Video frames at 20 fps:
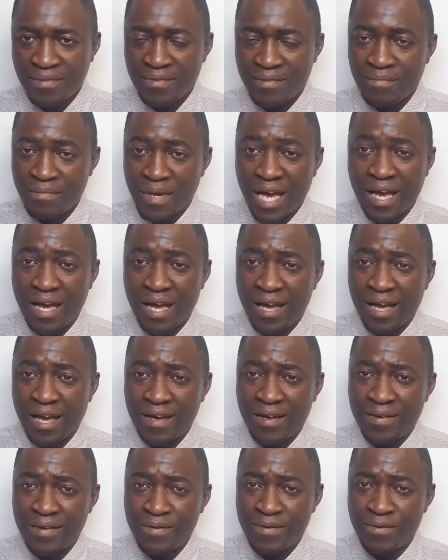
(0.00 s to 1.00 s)
bah,
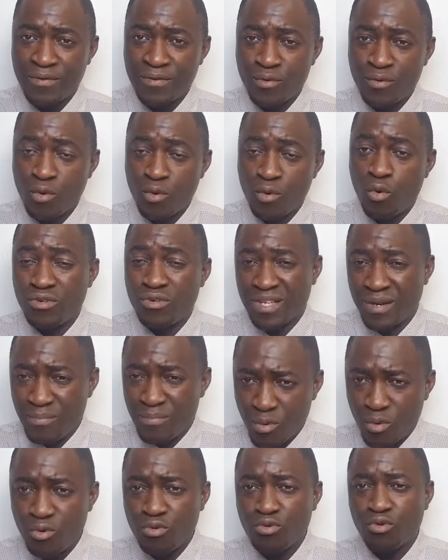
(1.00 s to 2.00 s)
aux
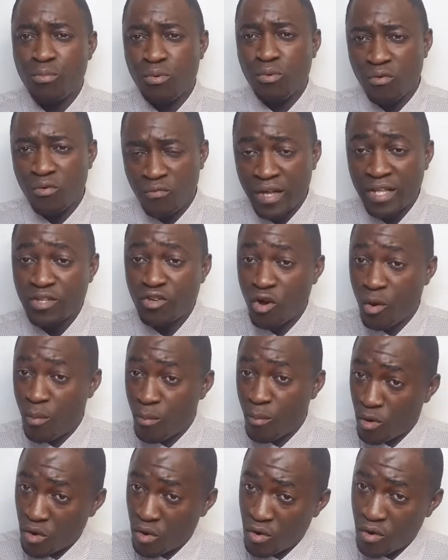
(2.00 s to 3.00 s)
apôtres, aux prophètes, comme
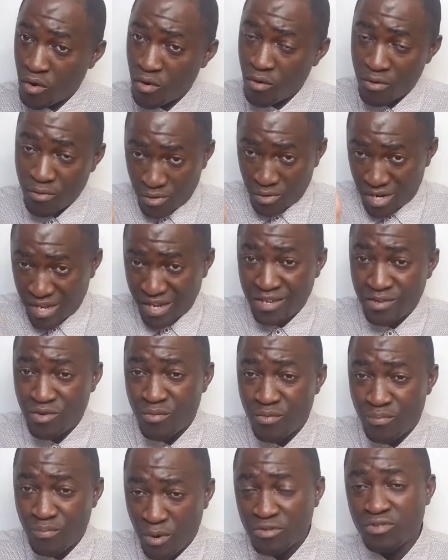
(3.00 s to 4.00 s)
il y en a qui
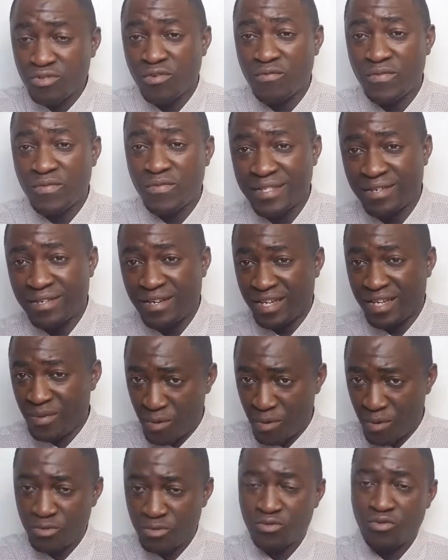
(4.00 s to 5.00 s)
le pensent en fait. Hein. Il y en a qui
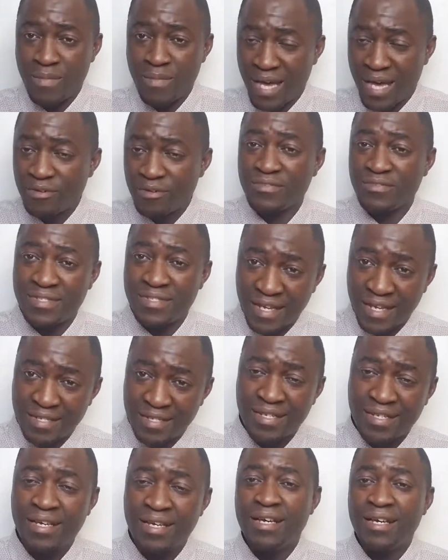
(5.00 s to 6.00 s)
pensent que Marc
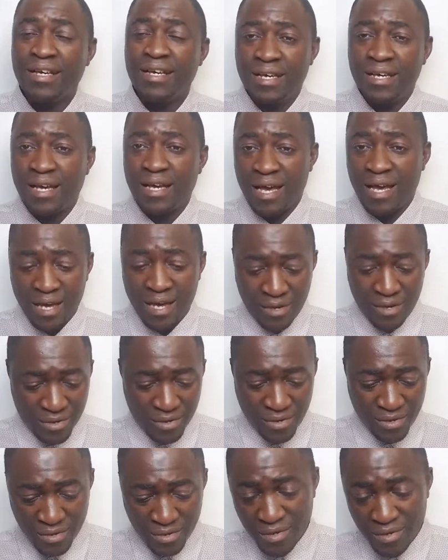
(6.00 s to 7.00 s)
16, ah,
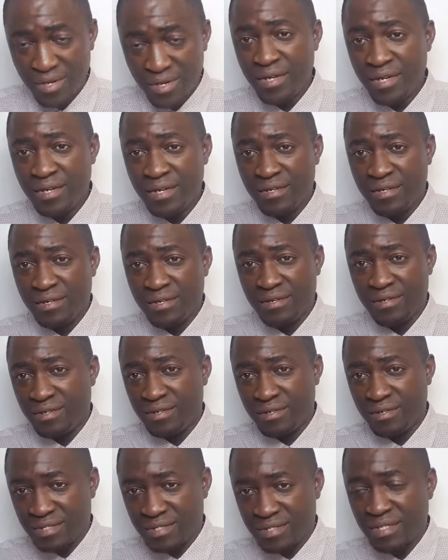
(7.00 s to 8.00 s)
euh,
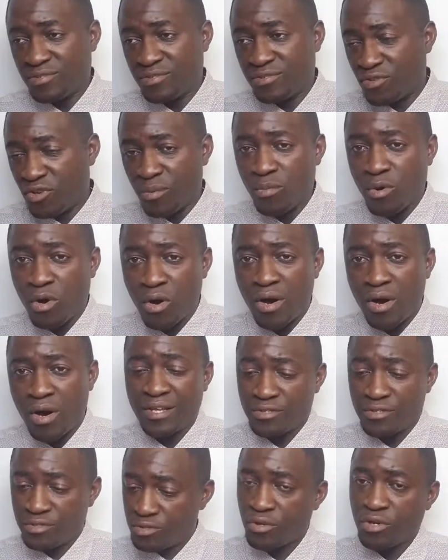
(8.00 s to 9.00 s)
euh, c'est seulement à
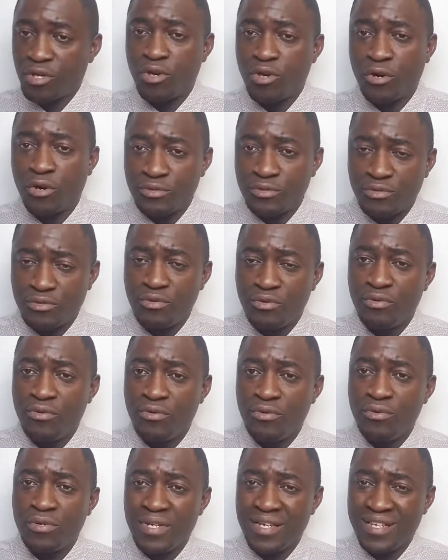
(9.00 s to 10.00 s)
ceux qui ont
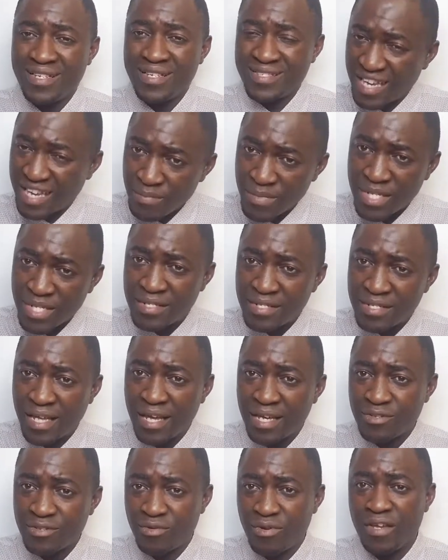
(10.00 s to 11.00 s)
reçu les cinq
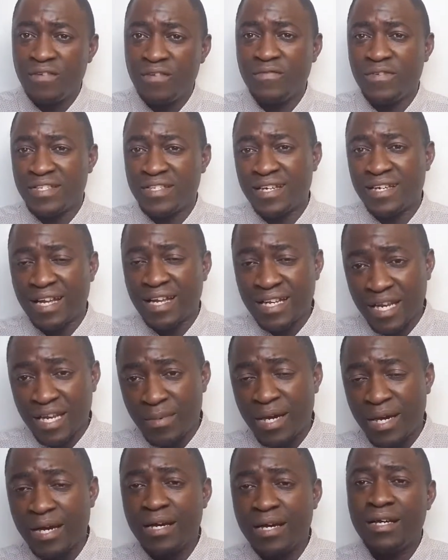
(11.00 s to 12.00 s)
ministères, selon Ephésiens 4
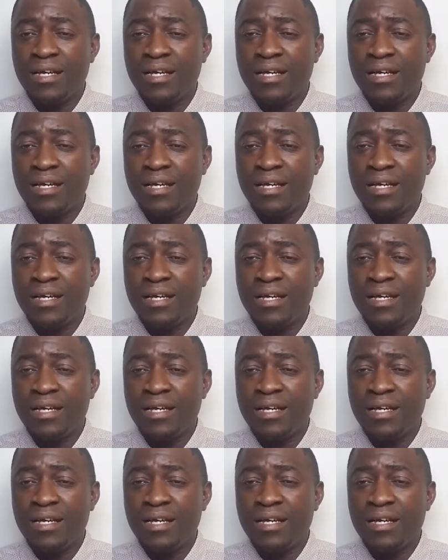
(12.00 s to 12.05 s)
là-bas.